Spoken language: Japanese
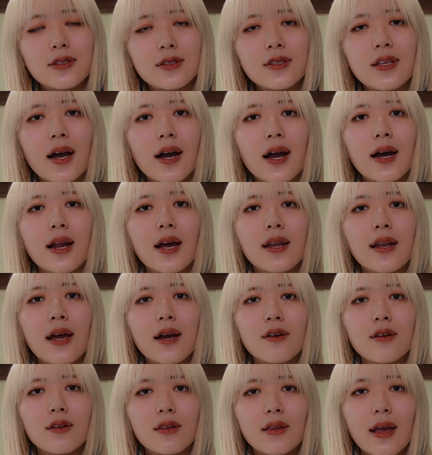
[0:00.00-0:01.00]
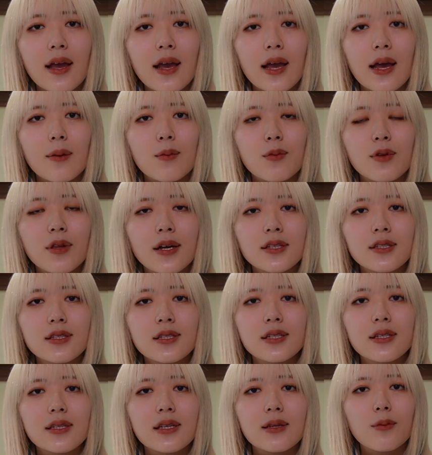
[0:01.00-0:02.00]
つながらなくて虚し
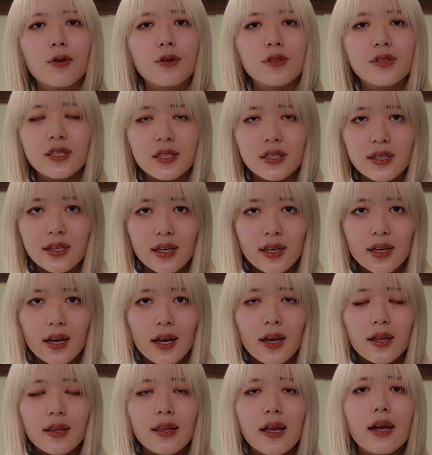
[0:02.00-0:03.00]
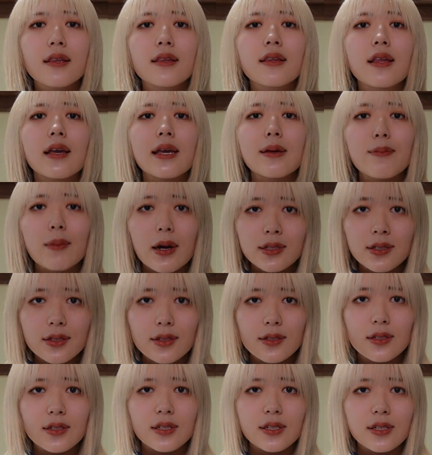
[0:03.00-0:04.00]
い気持ちになっています。
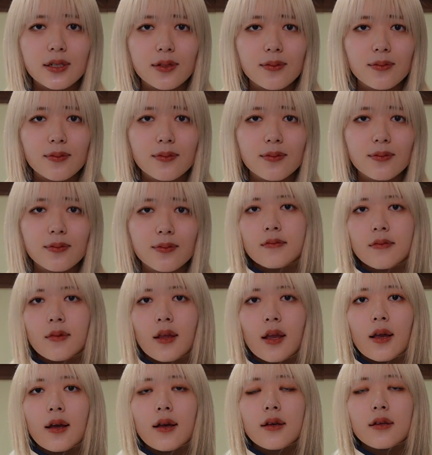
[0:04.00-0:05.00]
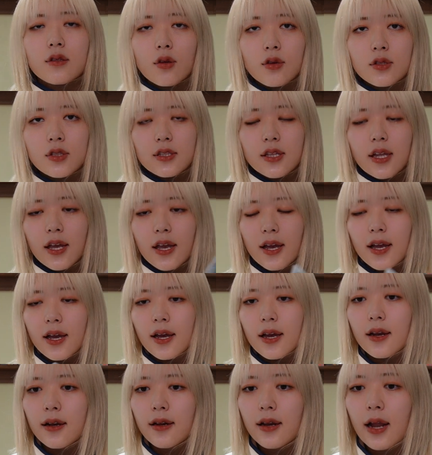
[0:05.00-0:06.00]
そし
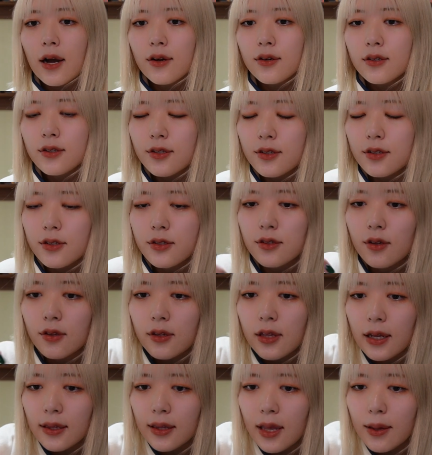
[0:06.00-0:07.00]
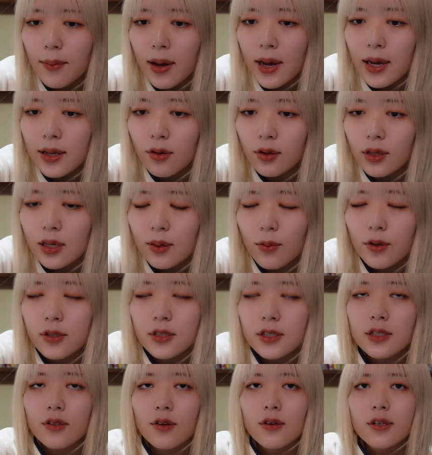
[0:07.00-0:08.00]
て、ラウル君の建前の気持
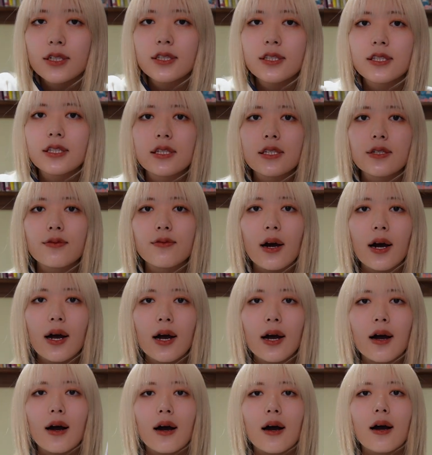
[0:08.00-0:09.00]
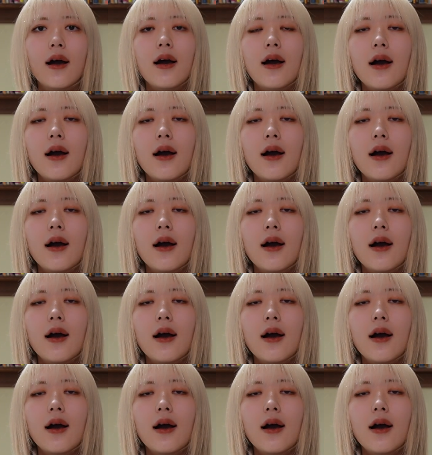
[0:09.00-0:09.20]
ちの位置には、